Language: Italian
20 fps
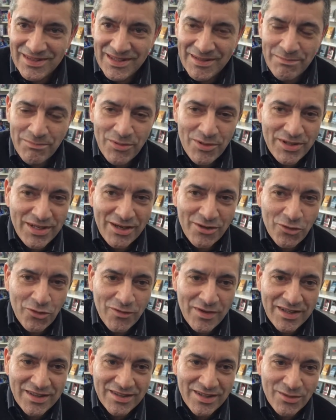eh, e poi nel
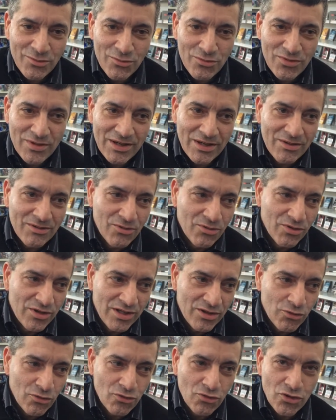92, con il
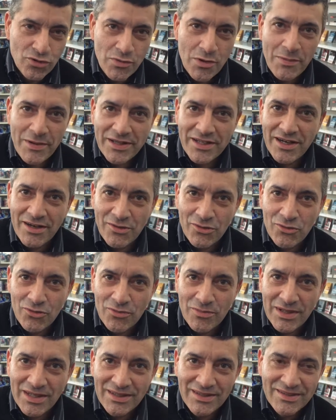ritorno di mio padre a
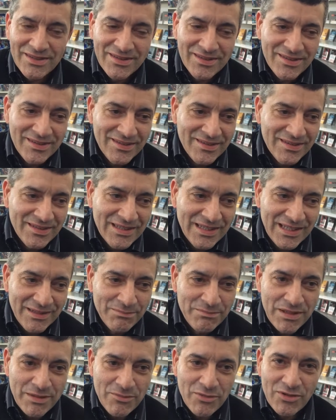Roma,
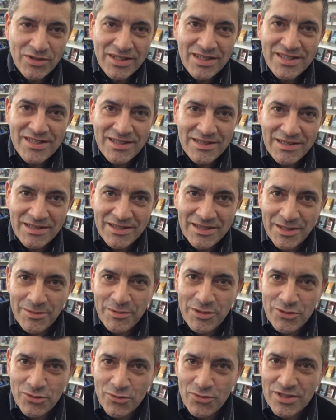abbiamo
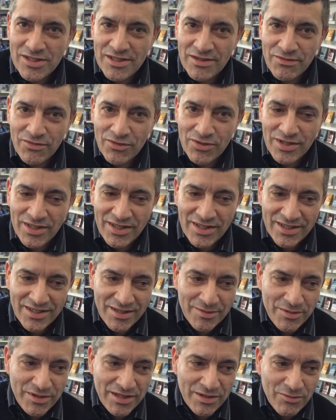intrapreso questa follia
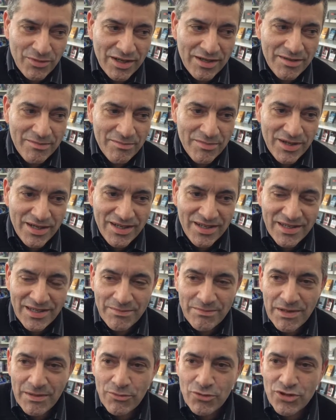di aprire una libreria,
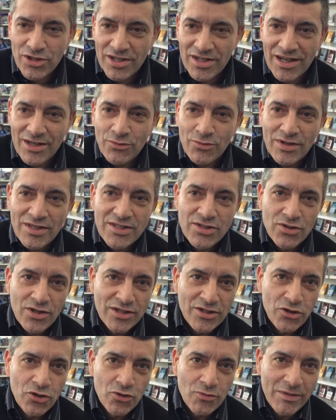abbiamo cercato una zona
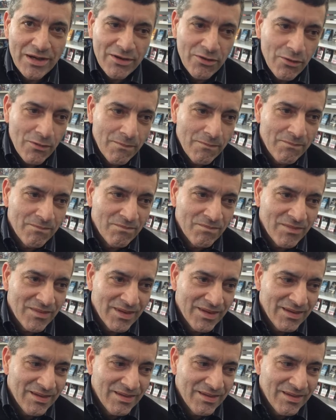di Roma non